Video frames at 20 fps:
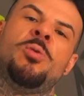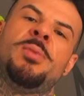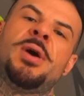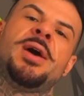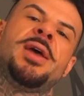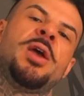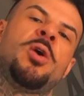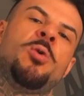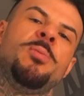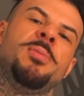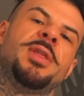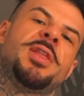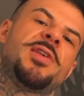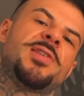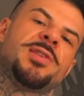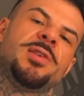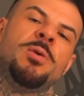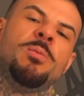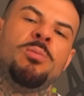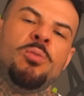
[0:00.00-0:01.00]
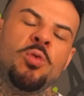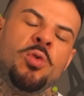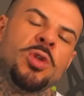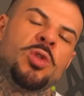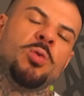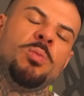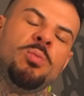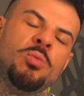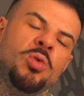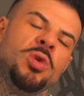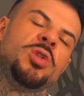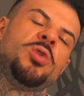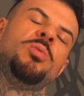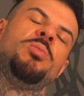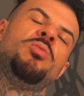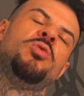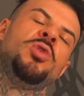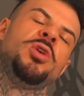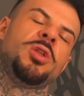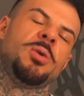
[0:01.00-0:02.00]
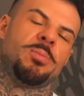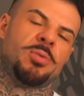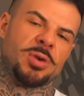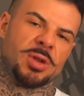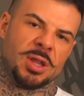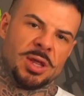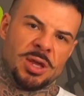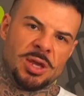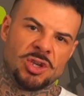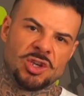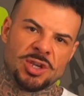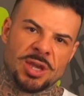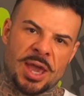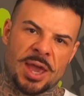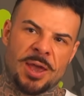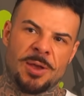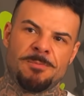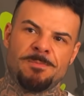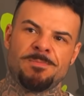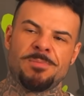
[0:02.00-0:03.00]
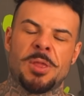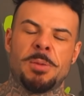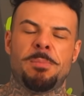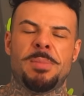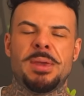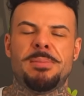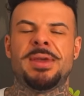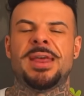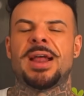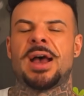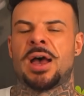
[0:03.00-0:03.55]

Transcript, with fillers: Uma recomendação muito, muito, muito importante é beber